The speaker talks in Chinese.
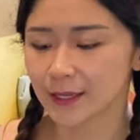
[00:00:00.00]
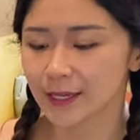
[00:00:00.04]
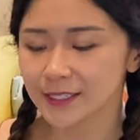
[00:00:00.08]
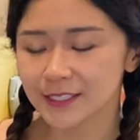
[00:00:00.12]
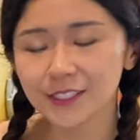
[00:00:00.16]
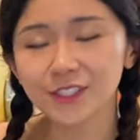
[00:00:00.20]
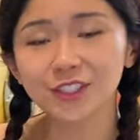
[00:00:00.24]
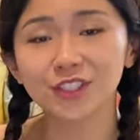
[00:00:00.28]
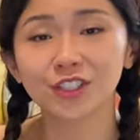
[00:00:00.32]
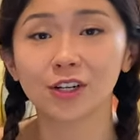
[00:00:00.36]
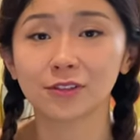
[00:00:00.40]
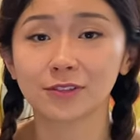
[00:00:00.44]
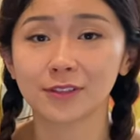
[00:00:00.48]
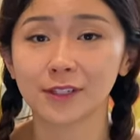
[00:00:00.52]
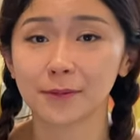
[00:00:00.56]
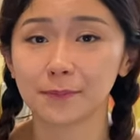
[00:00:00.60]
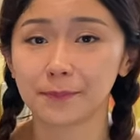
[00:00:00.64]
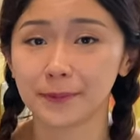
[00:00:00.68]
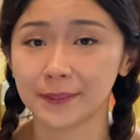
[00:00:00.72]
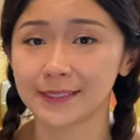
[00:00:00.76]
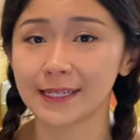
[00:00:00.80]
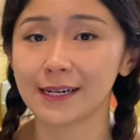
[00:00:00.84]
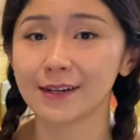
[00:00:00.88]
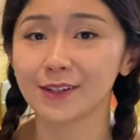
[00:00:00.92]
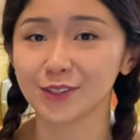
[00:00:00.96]
这时候呢，
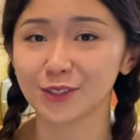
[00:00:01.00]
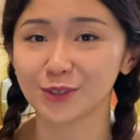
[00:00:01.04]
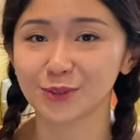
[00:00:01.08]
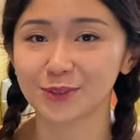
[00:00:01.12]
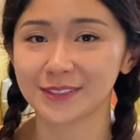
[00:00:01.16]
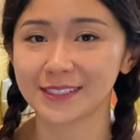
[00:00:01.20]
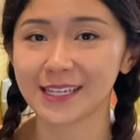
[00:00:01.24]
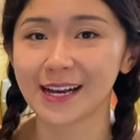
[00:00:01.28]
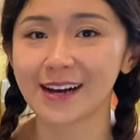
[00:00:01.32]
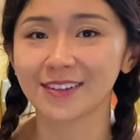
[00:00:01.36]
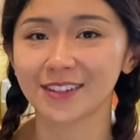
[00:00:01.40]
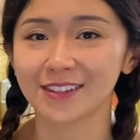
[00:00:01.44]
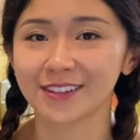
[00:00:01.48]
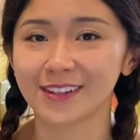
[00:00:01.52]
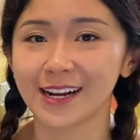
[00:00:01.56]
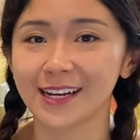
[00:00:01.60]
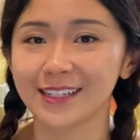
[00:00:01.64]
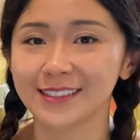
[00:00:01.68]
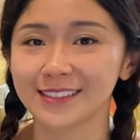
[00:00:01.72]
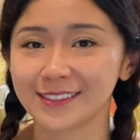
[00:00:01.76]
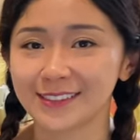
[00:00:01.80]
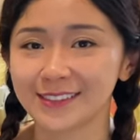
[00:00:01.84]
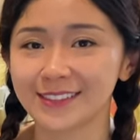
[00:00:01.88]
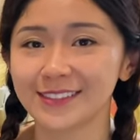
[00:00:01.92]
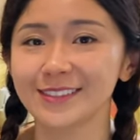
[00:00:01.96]
比较有效能
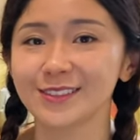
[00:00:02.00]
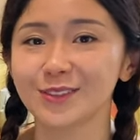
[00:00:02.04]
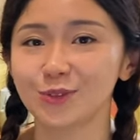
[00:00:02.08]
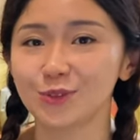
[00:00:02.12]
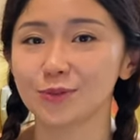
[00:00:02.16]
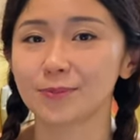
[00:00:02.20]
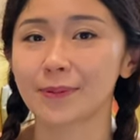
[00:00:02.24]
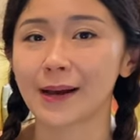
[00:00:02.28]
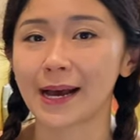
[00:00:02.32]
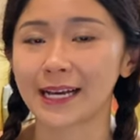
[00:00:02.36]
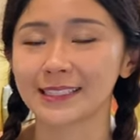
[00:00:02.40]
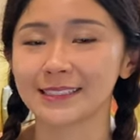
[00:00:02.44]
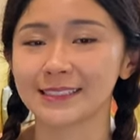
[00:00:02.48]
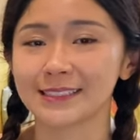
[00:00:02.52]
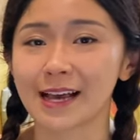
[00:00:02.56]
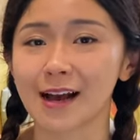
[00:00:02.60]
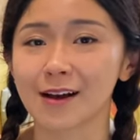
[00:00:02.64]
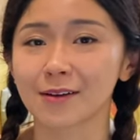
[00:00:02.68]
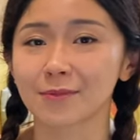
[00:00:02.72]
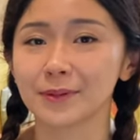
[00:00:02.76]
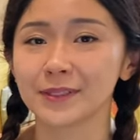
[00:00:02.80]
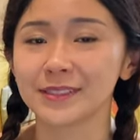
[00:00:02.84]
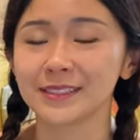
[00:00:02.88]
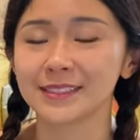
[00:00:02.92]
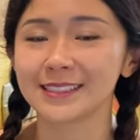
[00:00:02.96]
让你继续爬
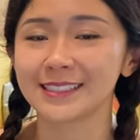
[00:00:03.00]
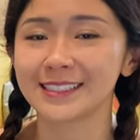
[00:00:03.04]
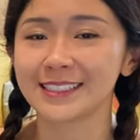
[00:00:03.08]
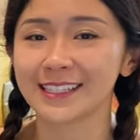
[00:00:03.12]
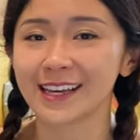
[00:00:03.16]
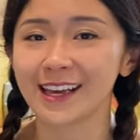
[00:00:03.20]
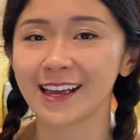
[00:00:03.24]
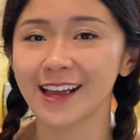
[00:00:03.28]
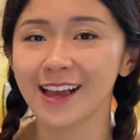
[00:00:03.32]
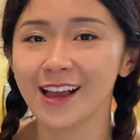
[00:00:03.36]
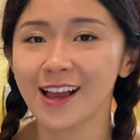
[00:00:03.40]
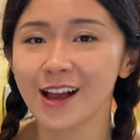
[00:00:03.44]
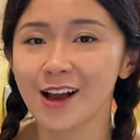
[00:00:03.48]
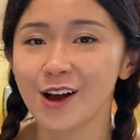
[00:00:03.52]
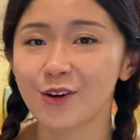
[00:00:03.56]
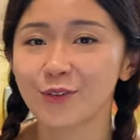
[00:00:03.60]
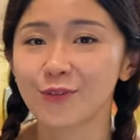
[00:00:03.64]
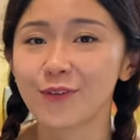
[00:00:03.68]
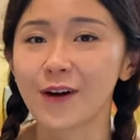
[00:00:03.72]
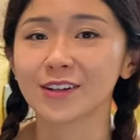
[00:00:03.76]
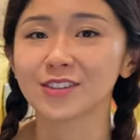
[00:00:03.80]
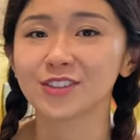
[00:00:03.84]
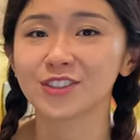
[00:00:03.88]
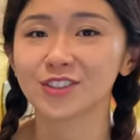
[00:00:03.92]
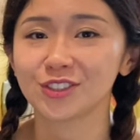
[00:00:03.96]
墙，并且
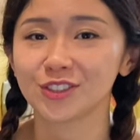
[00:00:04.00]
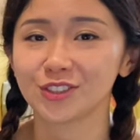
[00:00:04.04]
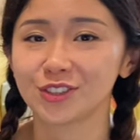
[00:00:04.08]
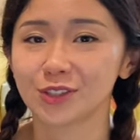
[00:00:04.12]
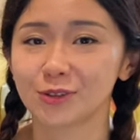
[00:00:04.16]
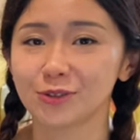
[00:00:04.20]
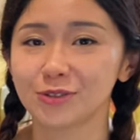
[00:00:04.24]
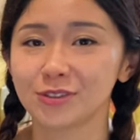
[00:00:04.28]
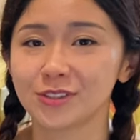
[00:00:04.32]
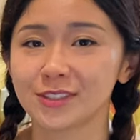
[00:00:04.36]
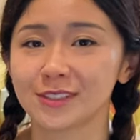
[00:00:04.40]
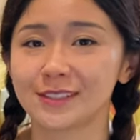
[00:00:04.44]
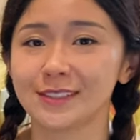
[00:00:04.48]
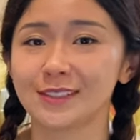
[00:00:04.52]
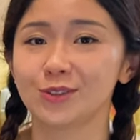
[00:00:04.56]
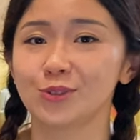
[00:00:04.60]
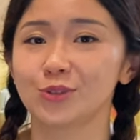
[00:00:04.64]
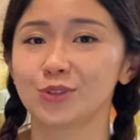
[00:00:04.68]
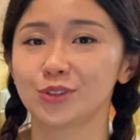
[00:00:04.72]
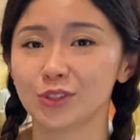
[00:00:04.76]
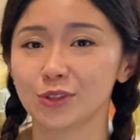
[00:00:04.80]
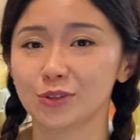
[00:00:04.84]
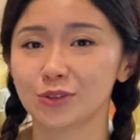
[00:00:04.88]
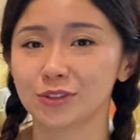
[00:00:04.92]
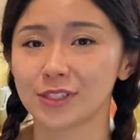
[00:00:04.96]
防止手指继
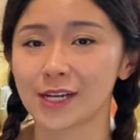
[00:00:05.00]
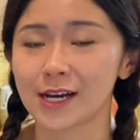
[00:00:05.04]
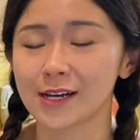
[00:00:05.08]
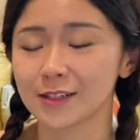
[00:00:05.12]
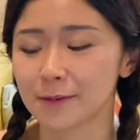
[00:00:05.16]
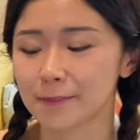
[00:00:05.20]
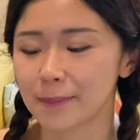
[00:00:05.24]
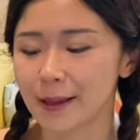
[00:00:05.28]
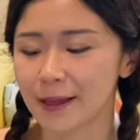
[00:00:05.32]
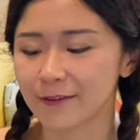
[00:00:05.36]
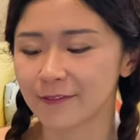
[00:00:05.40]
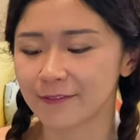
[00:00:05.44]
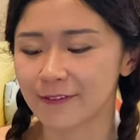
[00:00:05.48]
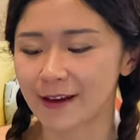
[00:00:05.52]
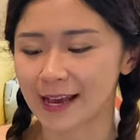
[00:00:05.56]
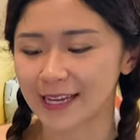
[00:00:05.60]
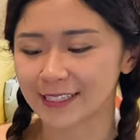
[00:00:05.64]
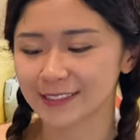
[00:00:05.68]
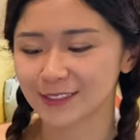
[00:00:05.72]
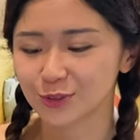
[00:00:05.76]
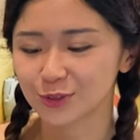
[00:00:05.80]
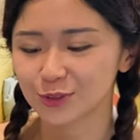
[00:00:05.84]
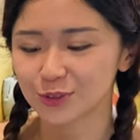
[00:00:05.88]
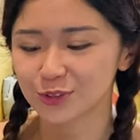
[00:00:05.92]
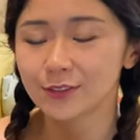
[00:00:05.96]
续受伤的办法，
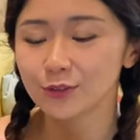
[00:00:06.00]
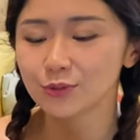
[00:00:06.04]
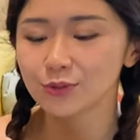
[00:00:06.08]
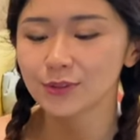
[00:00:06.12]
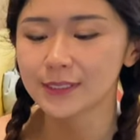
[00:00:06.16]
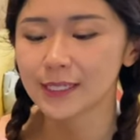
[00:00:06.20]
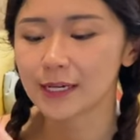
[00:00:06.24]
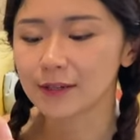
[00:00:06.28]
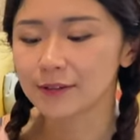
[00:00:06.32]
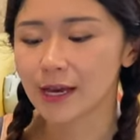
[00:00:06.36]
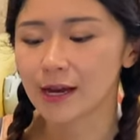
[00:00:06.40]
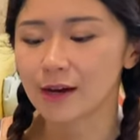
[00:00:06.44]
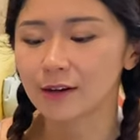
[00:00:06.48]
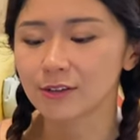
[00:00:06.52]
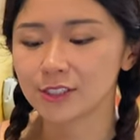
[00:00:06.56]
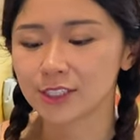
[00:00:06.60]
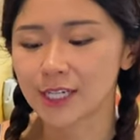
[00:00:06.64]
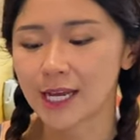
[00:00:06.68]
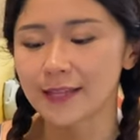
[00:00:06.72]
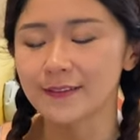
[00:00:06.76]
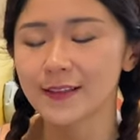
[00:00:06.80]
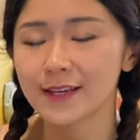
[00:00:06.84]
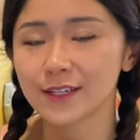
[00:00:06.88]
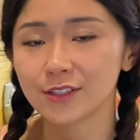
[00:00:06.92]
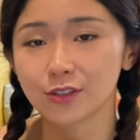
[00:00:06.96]
就是用胶条
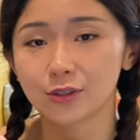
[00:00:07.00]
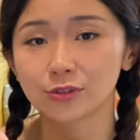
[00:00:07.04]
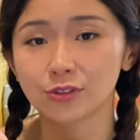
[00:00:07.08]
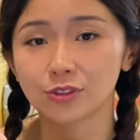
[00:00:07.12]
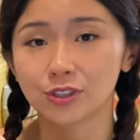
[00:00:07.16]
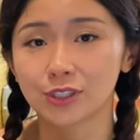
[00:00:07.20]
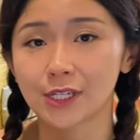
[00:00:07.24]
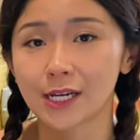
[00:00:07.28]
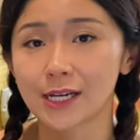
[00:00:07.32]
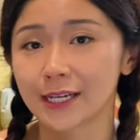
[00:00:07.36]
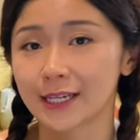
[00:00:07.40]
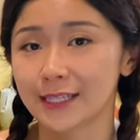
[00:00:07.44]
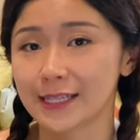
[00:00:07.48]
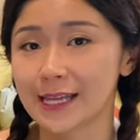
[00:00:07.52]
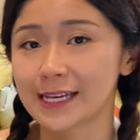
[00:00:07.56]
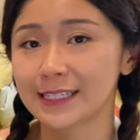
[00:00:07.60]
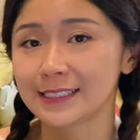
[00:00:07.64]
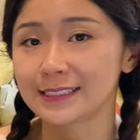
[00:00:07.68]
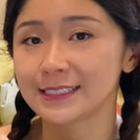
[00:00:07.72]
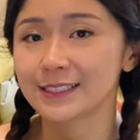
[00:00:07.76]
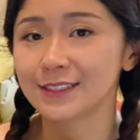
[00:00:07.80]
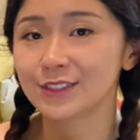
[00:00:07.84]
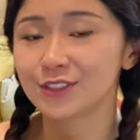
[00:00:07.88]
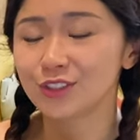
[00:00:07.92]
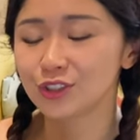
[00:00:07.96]
缠在手指上，给它一
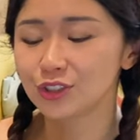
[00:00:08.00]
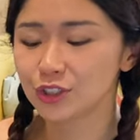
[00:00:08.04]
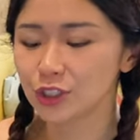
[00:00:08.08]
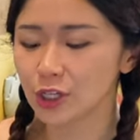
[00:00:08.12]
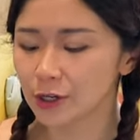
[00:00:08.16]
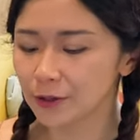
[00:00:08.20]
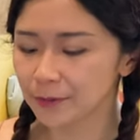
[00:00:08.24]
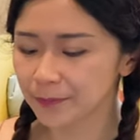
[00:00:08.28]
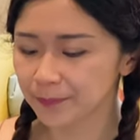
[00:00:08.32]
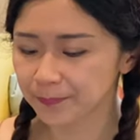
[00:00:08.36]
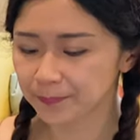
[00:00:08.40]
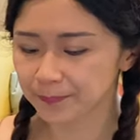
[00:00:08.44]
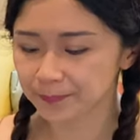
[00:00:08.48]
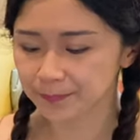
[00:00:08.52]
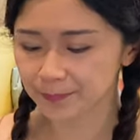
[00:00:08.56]
些支撑。